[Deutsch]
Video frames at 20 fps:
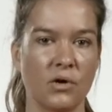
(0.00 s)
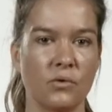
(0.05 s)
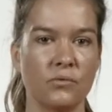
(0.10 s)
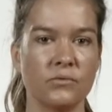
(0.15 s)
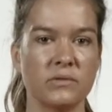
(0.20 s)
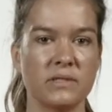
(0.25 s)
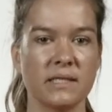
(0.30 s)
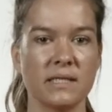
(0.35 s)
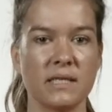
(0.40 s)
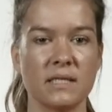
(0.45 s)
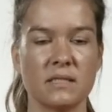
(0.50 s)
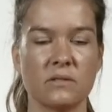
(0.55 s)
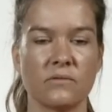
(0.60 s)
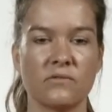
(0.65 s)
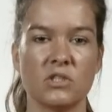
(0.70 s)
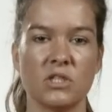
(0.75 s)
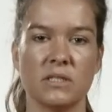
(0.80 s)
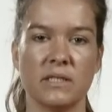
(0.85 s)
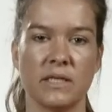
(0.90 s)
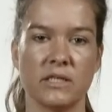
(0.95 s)
Und dann gibt es auch
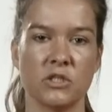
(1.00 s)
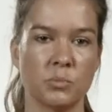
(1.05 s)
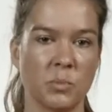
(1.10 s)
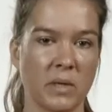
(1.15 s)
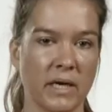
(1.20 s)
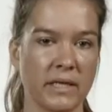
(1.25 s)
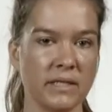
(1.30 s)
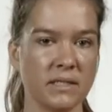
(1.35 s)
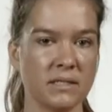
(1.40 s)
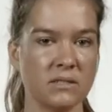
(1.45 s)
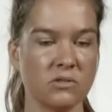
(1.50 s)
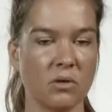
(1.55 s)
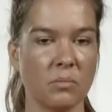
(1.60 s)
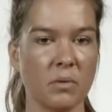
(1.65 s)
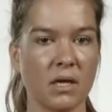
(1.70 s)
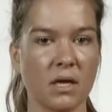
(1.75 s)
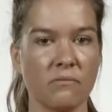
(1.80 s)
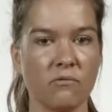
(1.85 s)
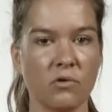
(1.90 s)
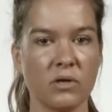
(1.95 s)
verschiedene
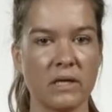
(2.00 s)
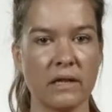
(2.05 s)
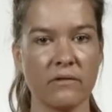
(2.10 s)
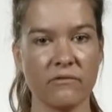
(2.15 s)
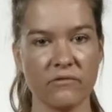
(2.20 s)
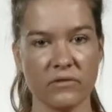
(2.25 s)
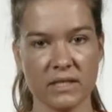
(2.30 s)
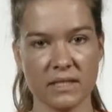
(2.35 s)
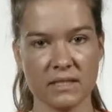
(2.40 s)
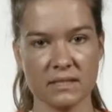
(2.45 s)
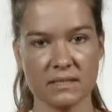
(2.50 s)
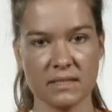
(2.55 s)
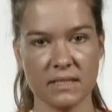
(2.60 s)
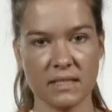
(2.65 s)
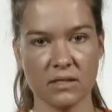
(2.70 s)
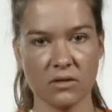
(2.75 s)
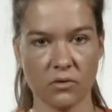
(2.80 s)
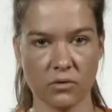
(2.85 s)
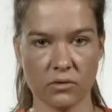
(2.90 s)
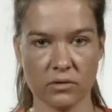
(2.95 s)
Entspannungsübungen, die hilfreich
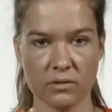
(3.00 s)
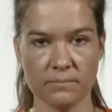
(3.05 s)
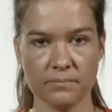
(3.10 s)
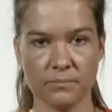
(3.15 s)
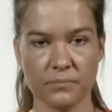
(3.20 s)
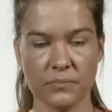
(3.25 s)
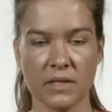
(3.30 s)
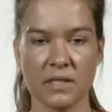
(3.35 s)
sein können.